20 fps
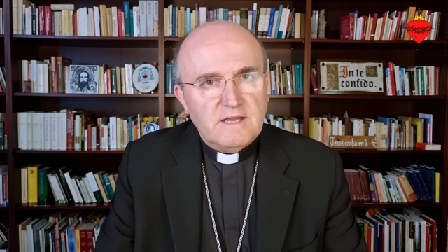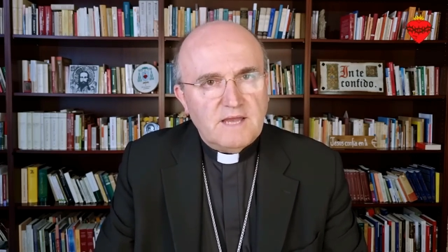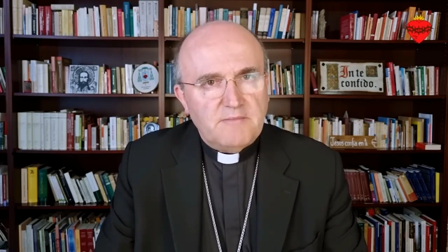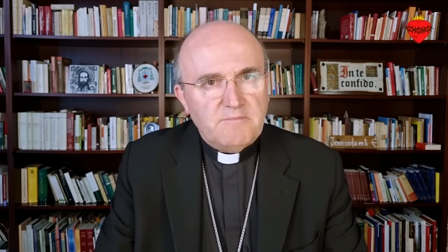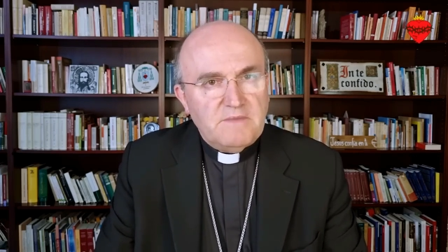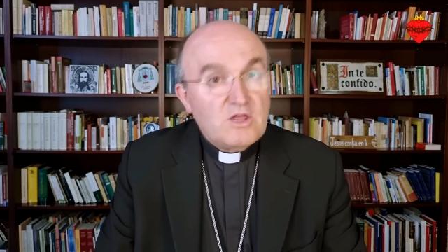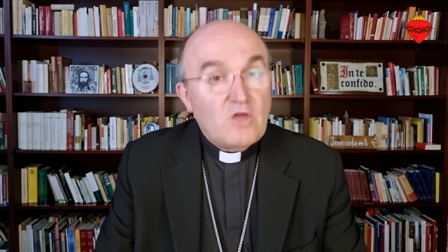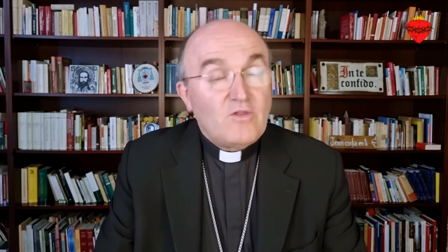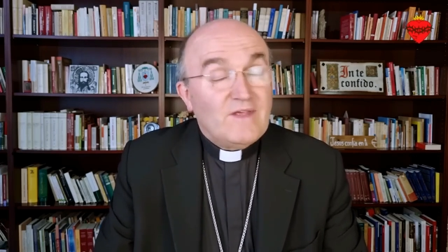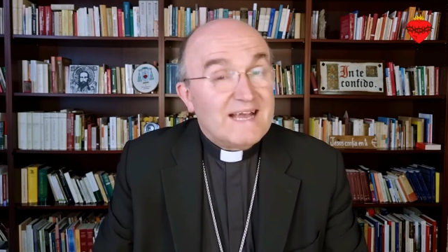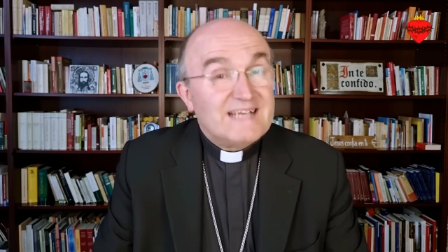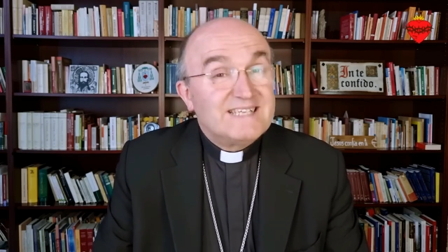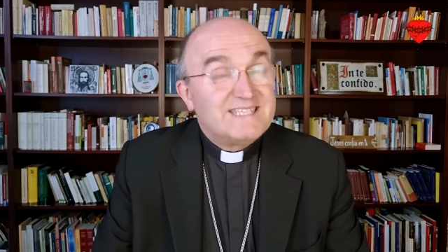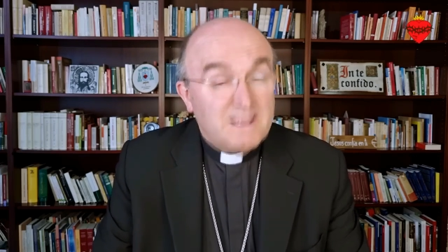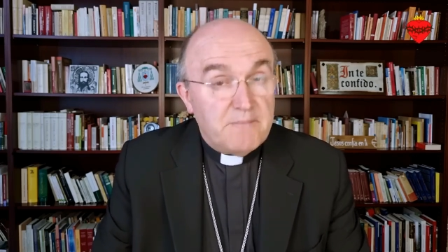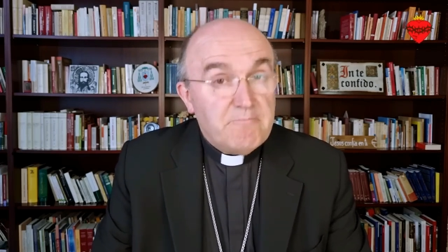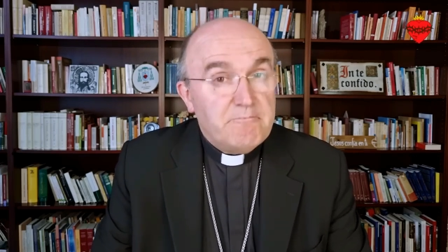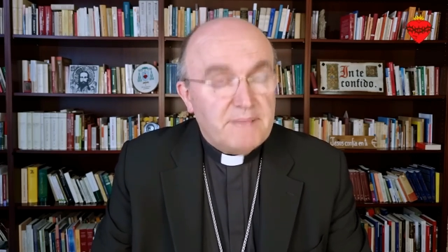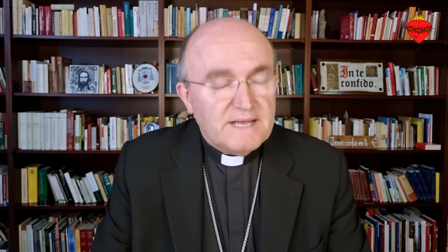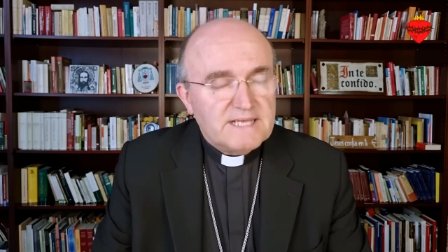en medio de las
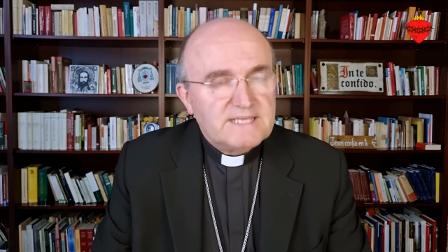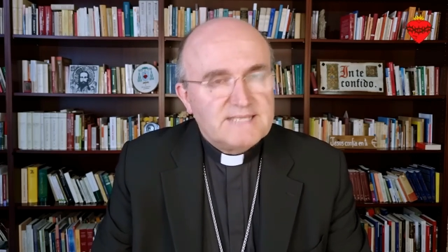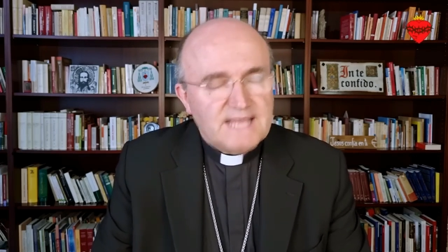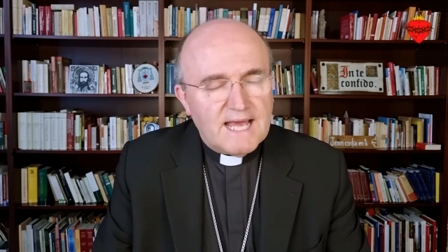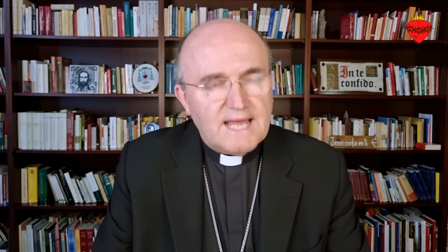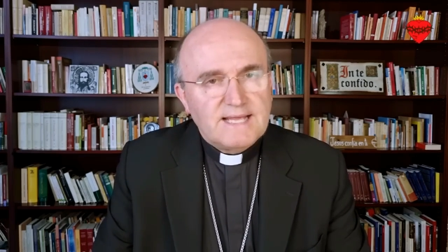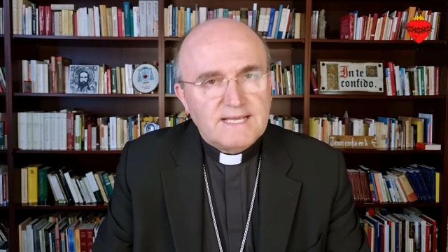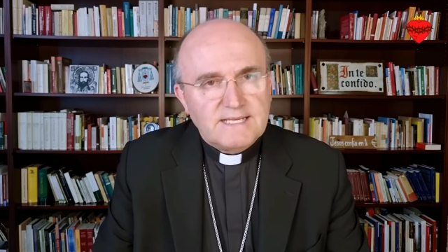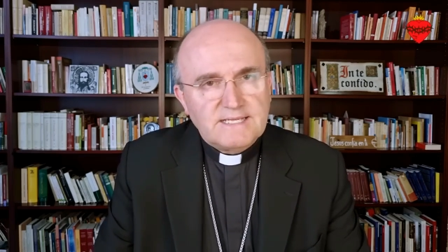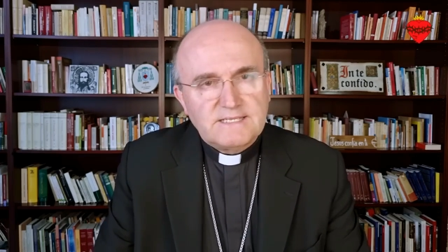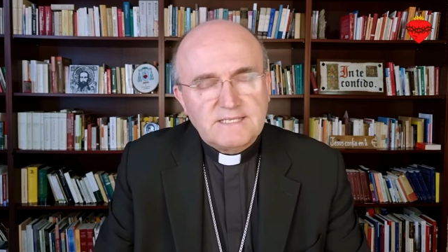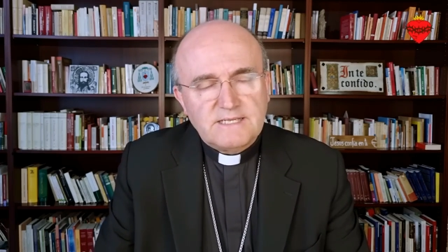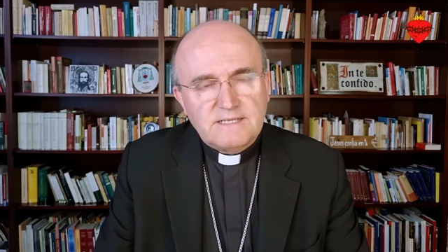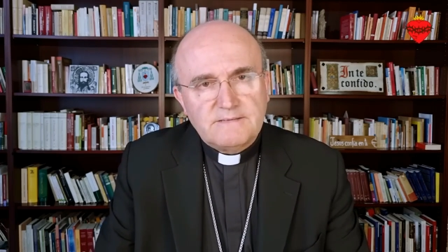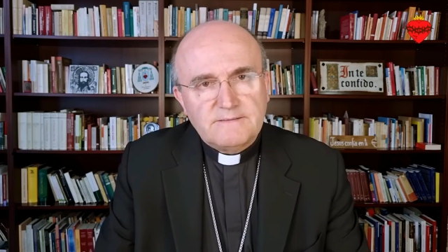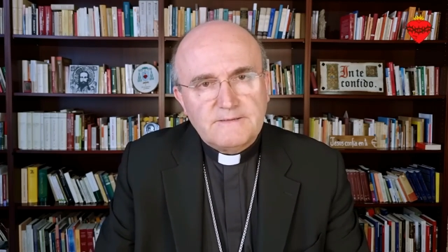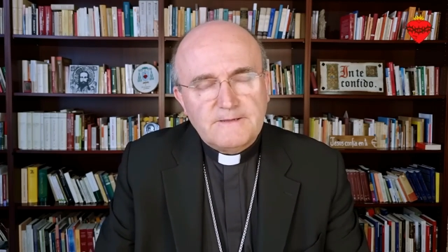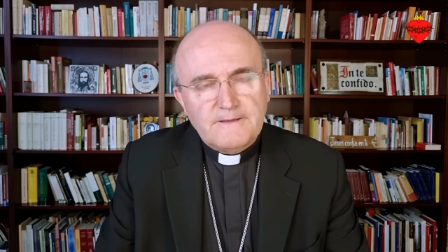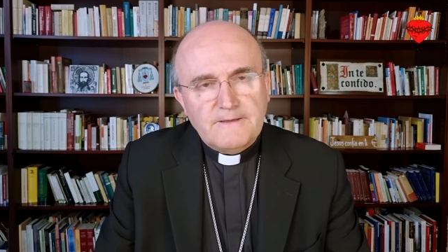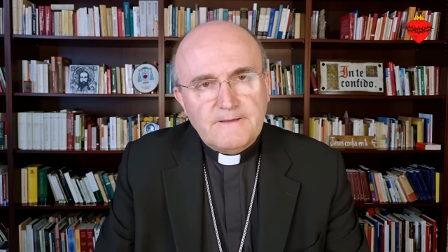tempestades.